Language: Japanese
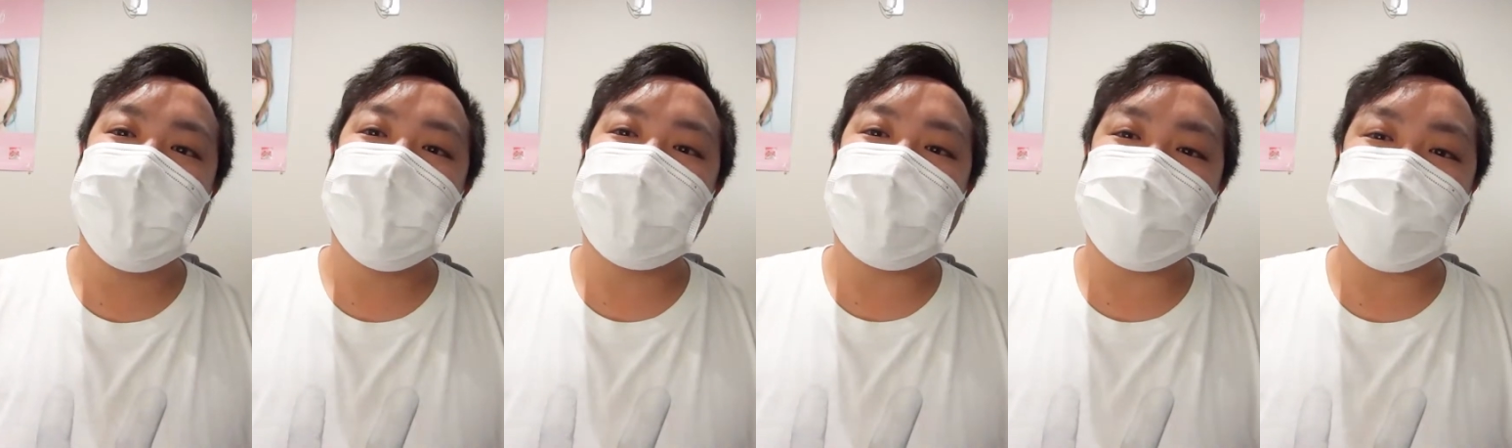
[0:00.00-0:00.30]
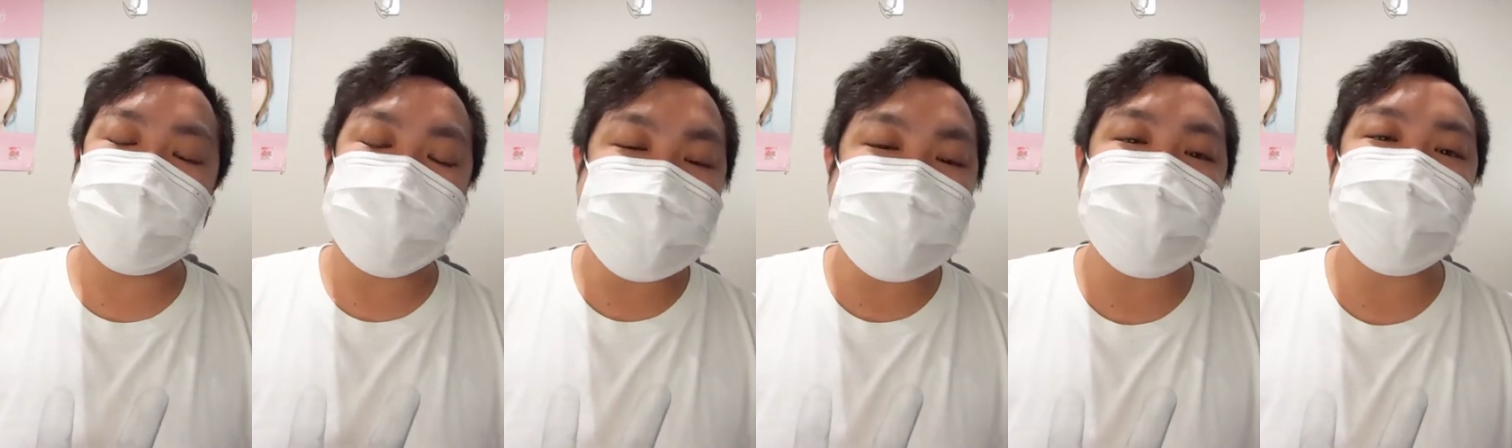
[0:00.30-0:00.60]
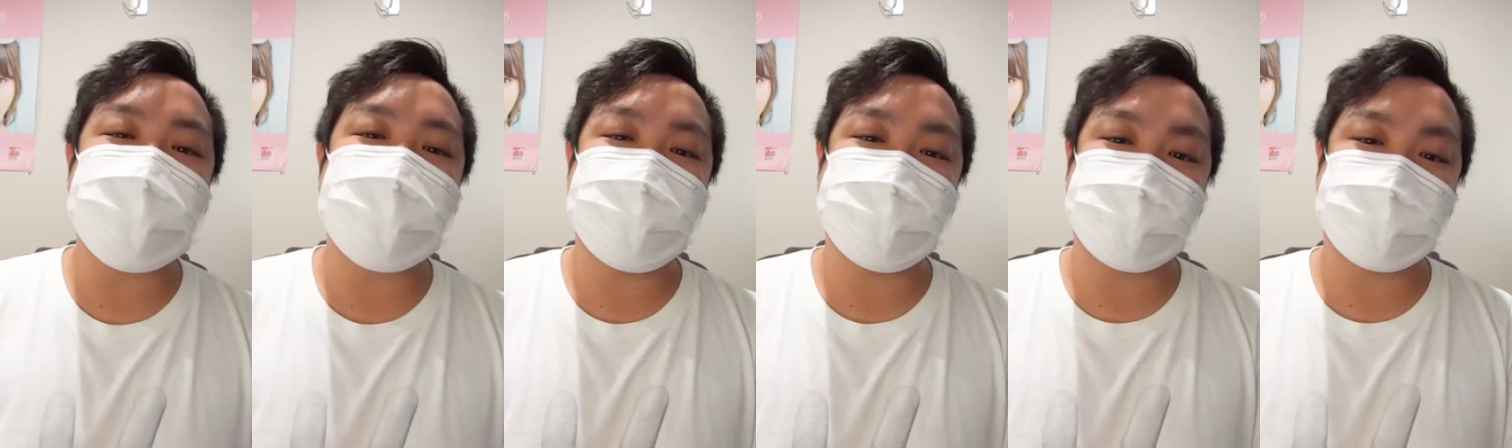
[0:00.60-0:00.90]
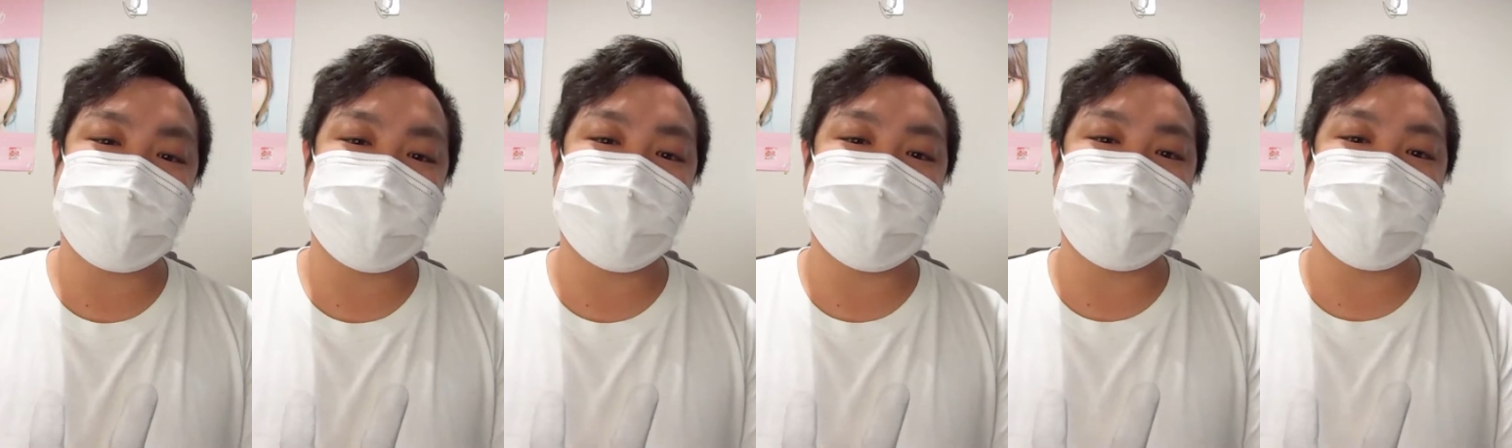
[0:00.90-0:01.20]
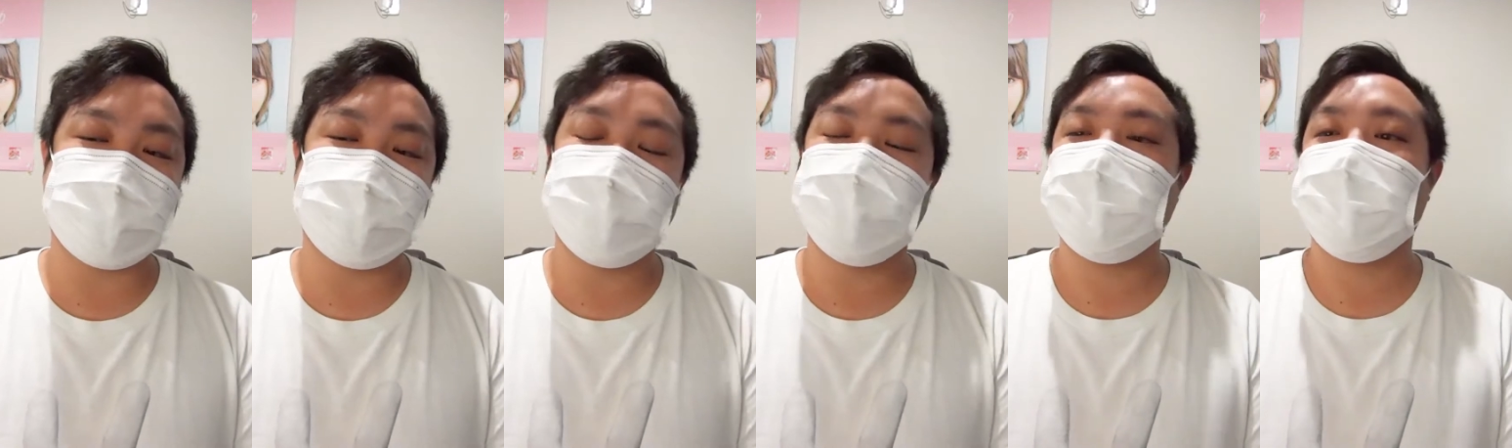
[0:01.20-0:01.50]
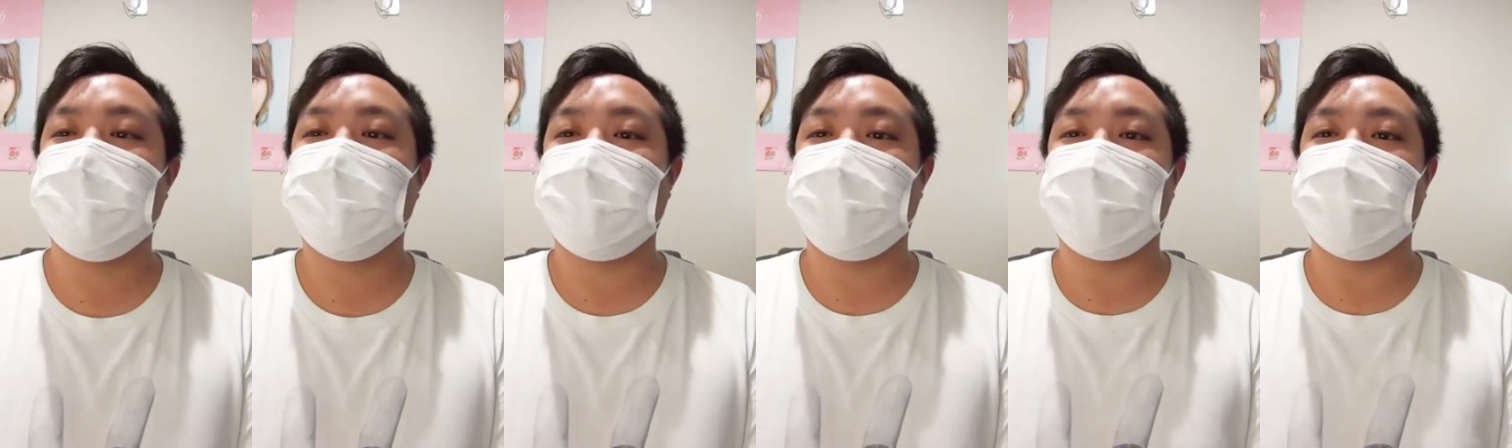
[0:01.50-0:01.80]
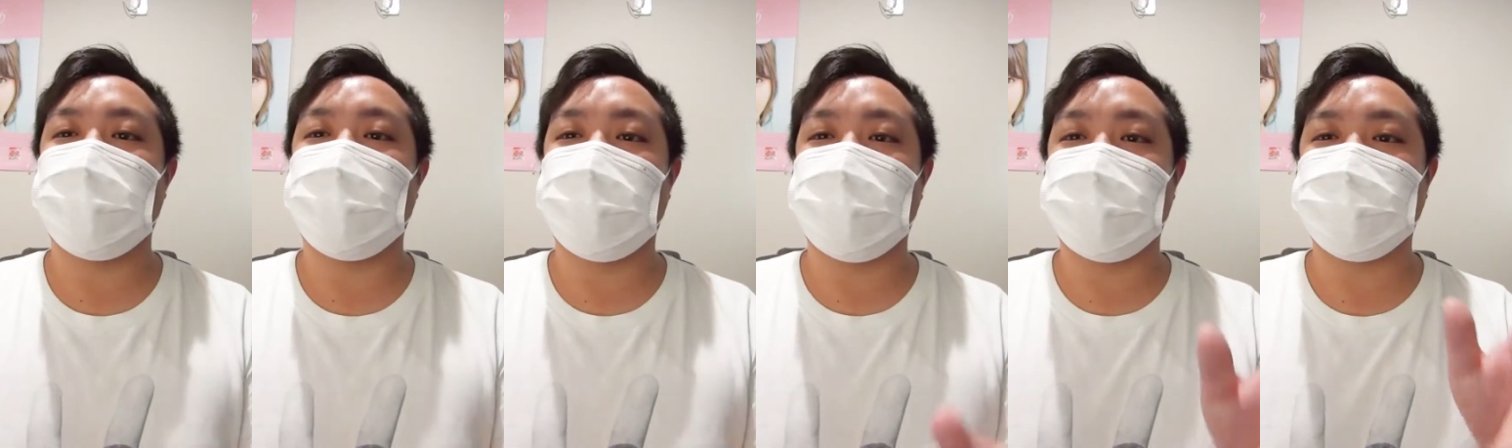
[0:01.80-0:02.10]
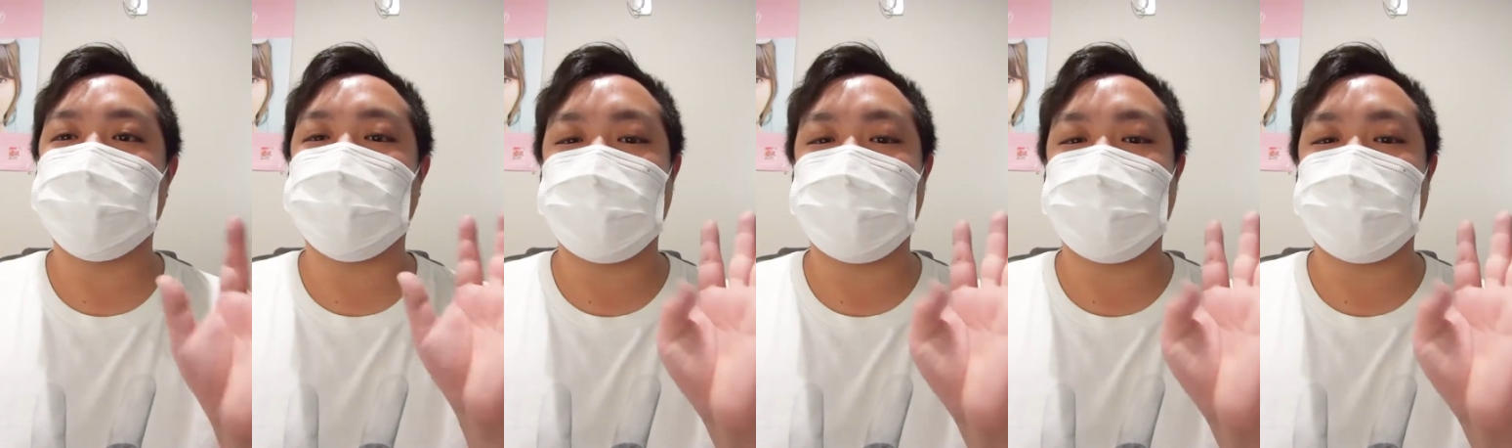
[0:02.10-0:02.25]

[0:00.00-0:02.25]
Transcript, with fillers: 今年で言うと、えー、